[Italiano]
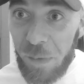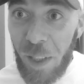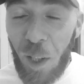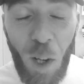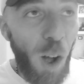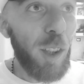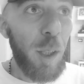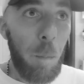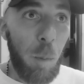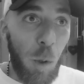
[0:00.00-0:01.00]
Gol
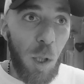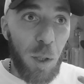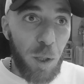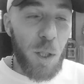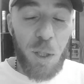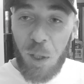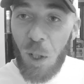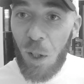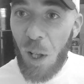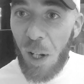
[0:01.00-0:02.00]
di Pulisic
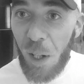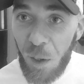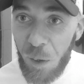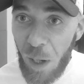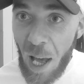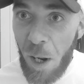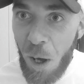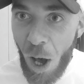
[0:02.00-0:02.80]
non è regolare.